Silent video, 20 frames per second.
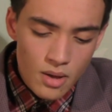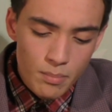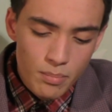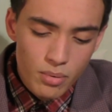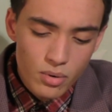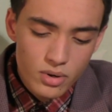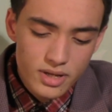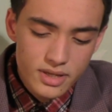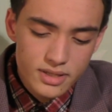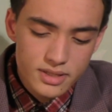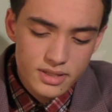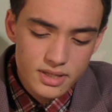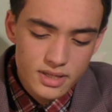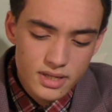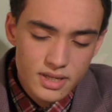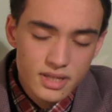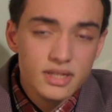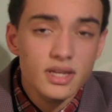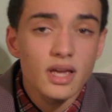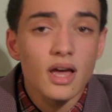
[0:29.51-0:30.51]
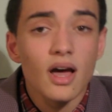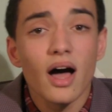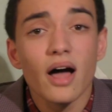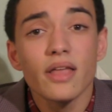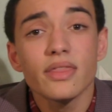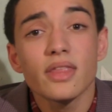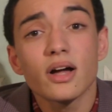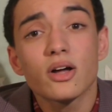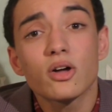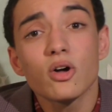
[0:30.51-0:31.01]
politique,
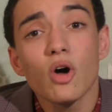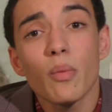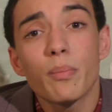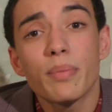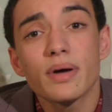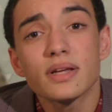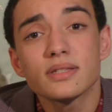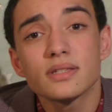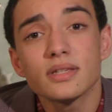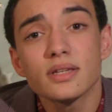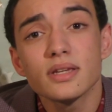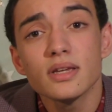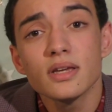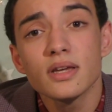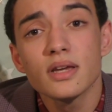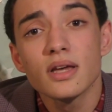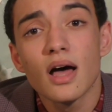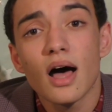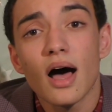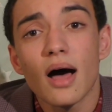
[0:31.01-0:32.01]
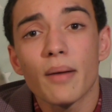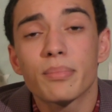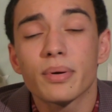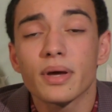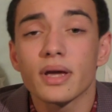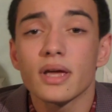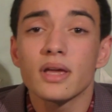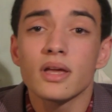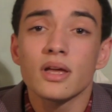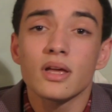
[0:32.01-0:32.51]
un accord passé
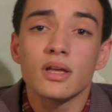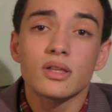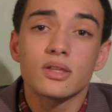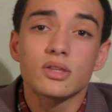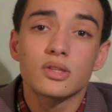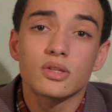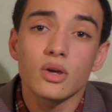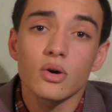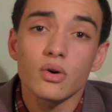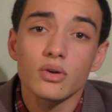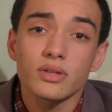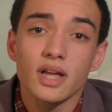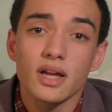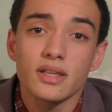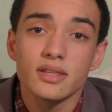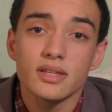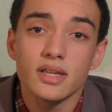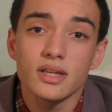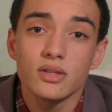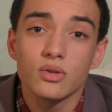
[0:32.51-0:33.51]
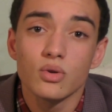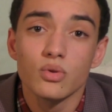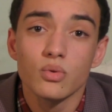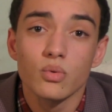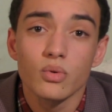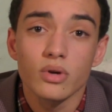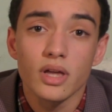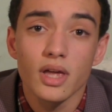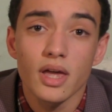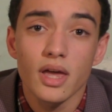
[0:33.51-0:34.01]
après tant d'années de
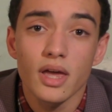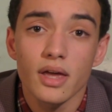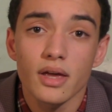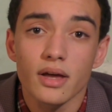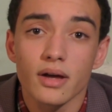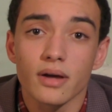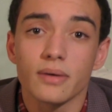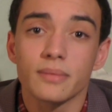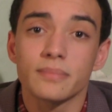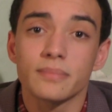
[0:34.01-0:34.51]
non-guerre.